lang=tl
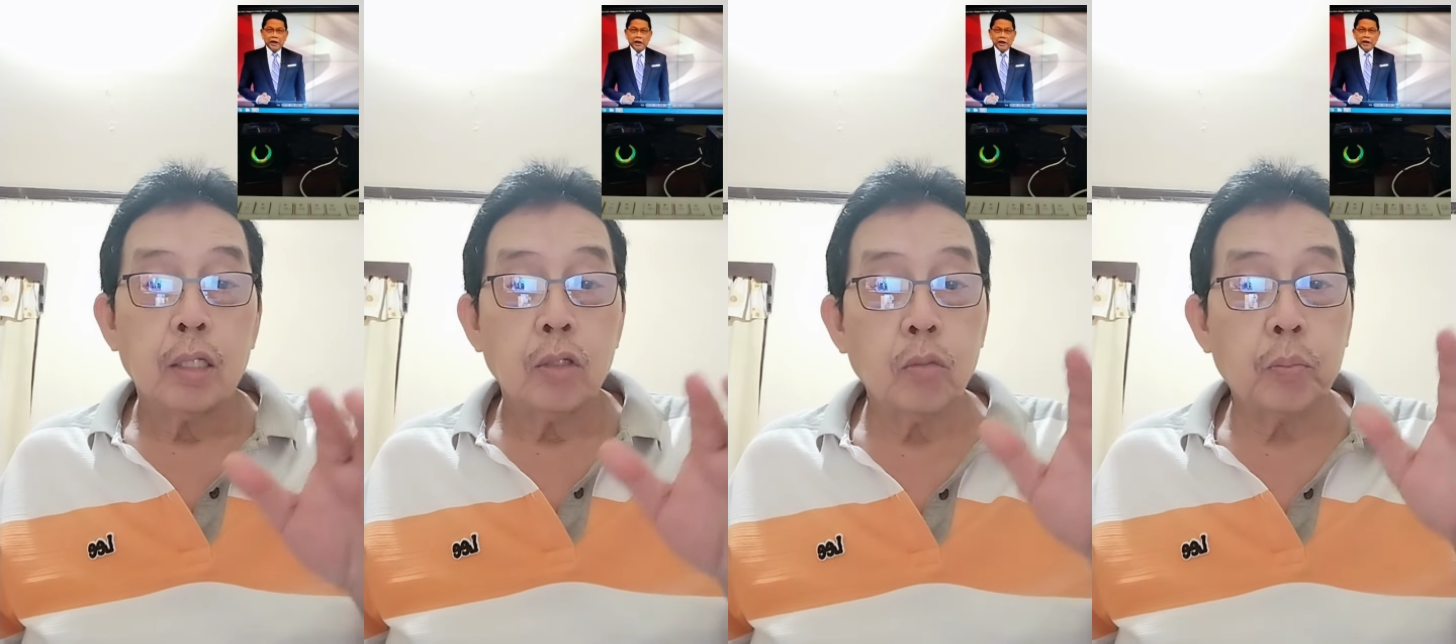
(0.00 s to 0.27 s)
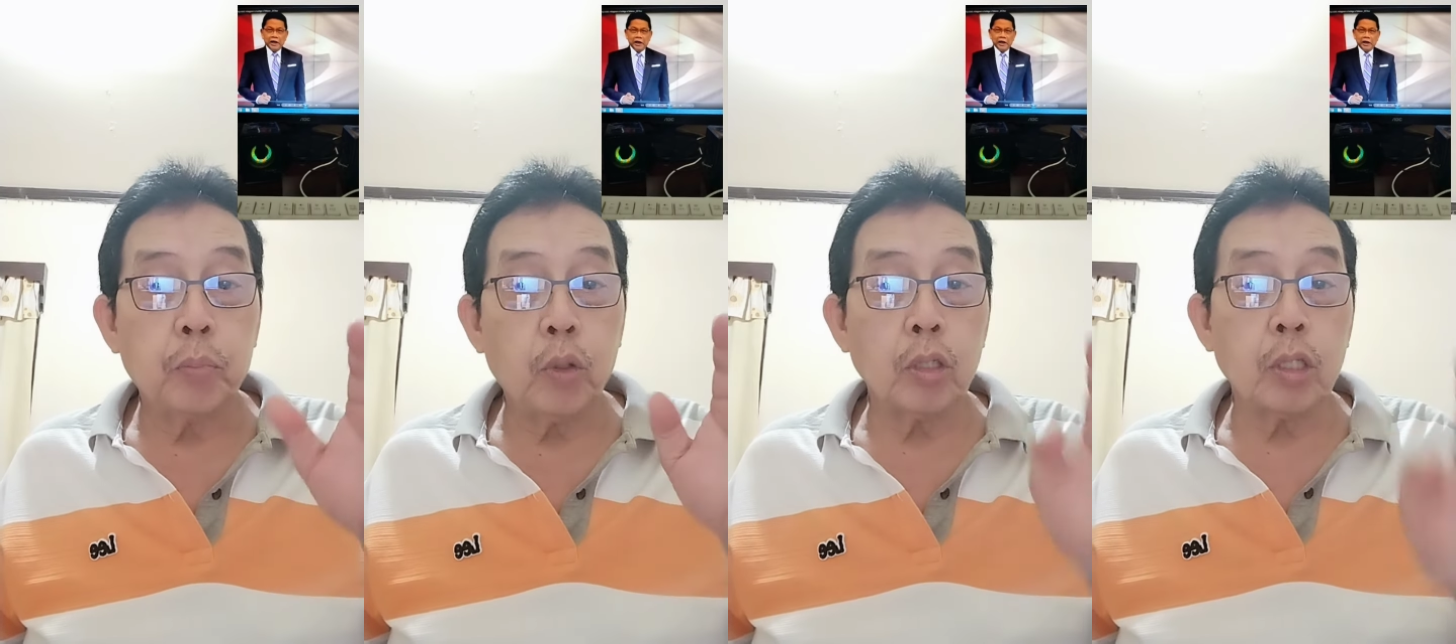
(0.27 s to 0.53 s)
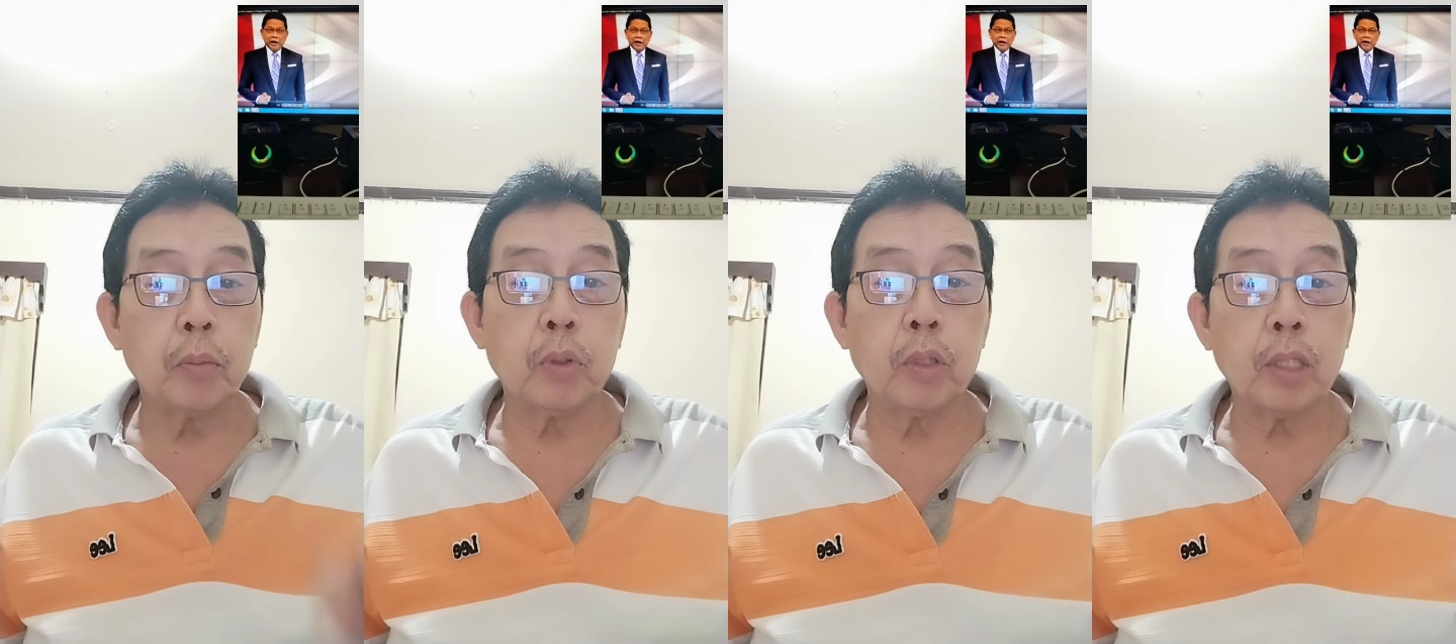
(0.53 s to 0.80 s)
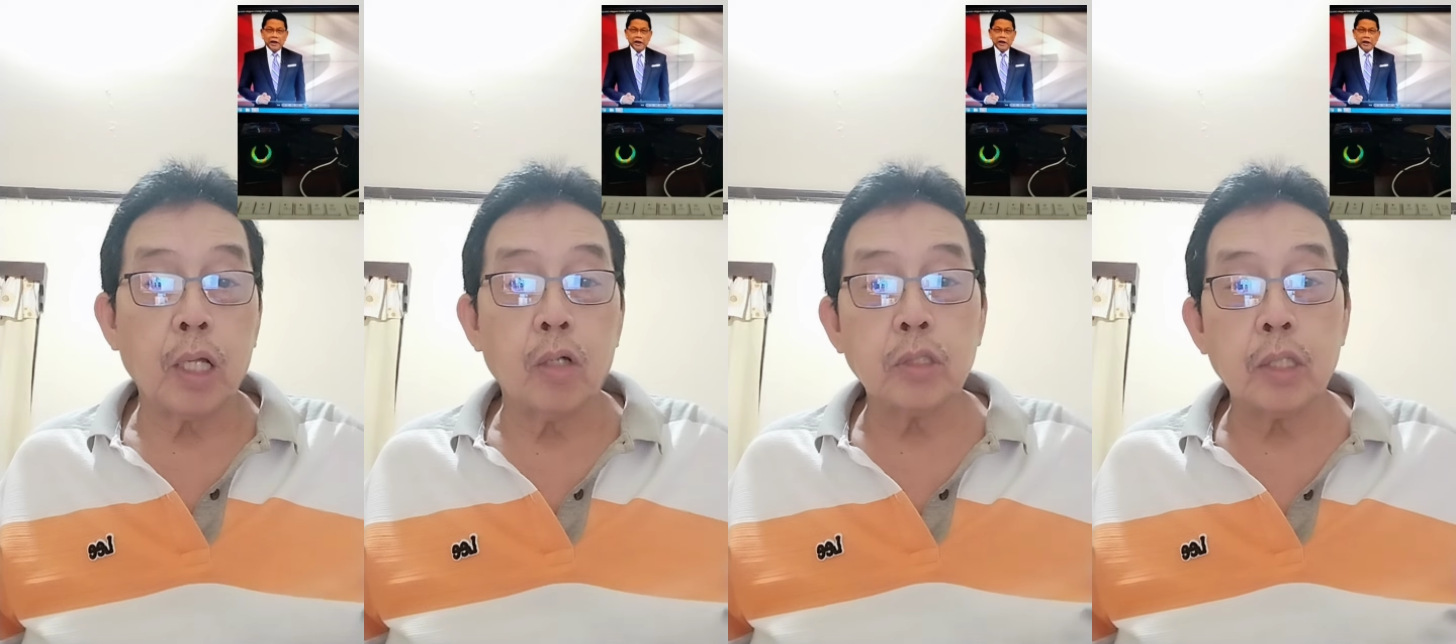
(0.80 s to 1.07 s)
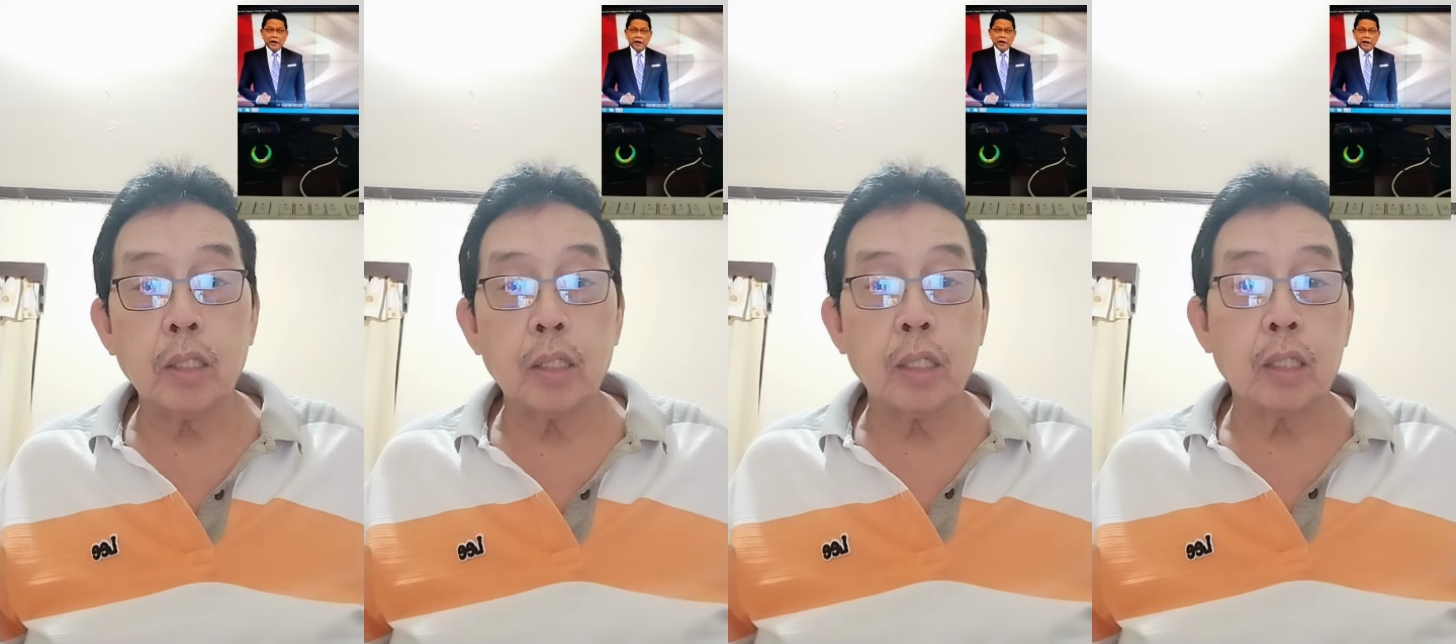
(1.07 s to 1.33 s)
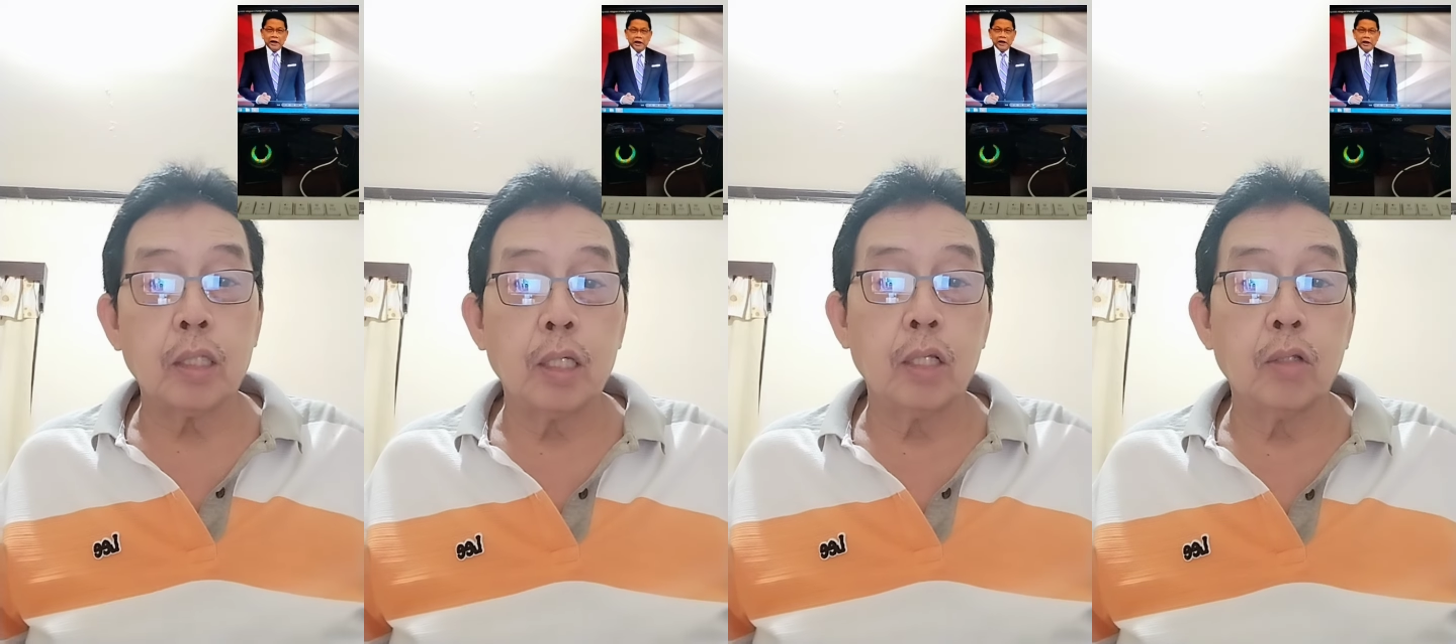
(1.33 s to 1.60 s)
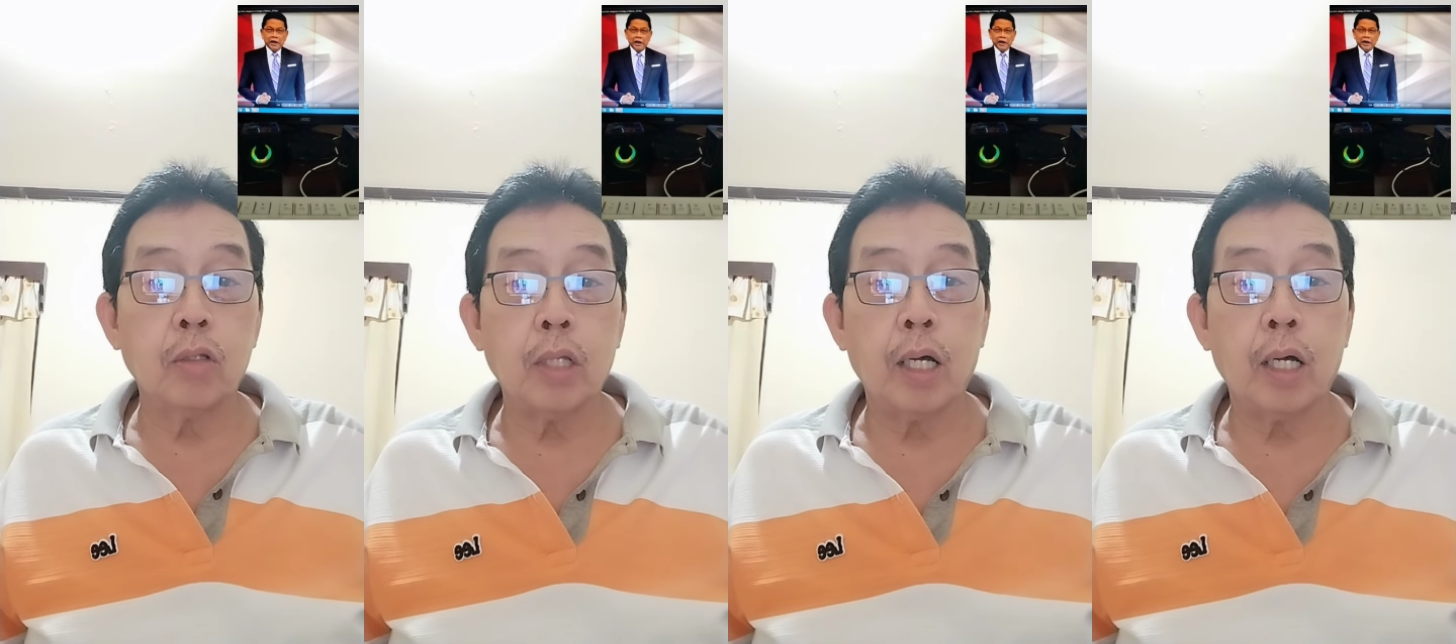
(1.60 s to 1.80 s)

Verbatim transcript: yung 44,000 kilo